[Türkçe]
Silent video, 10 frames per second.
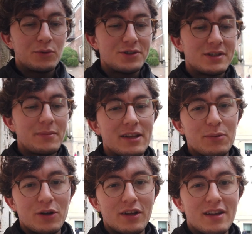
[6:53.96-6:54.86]
Bunun için de
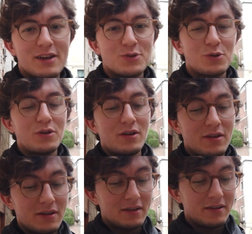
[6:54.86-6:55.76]
adaptöre ihtiyacınız oluyor.
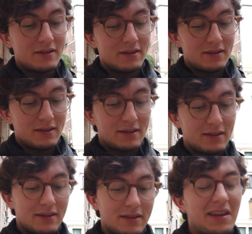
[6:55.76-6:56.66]

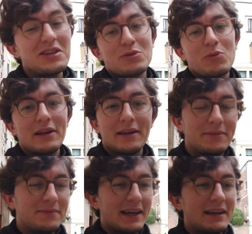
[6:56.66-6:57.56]
E, değişik bir olay
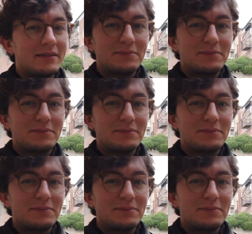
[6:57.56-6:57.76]
yani